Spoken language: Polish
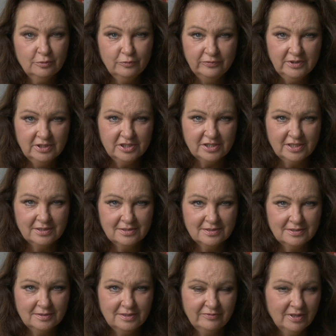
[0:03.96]
Równych
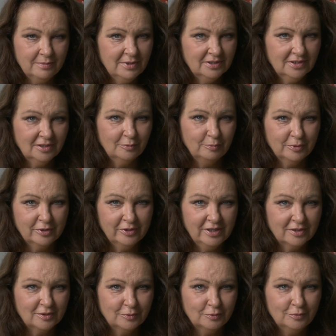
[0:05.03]
Szans i w ramach tego
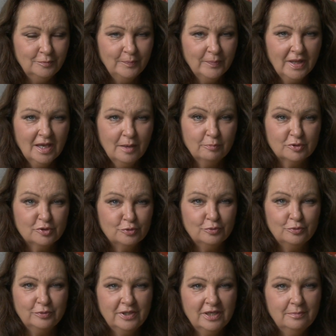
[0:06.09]
projektu
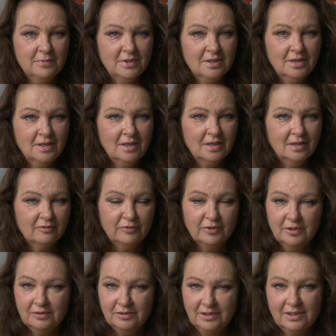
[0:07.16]
poszukujemy
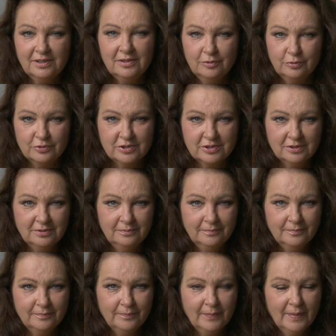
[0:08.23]
wolontariuszy,
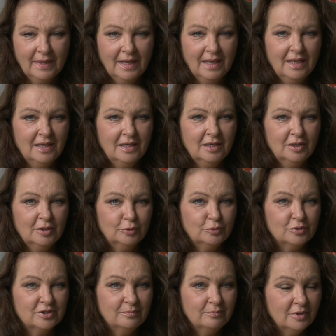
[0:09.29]

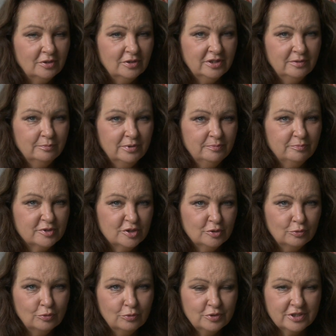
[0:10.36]
którzy mogliby
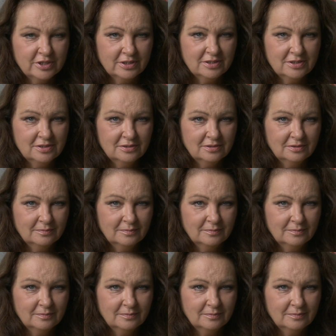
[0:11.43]
przyuczać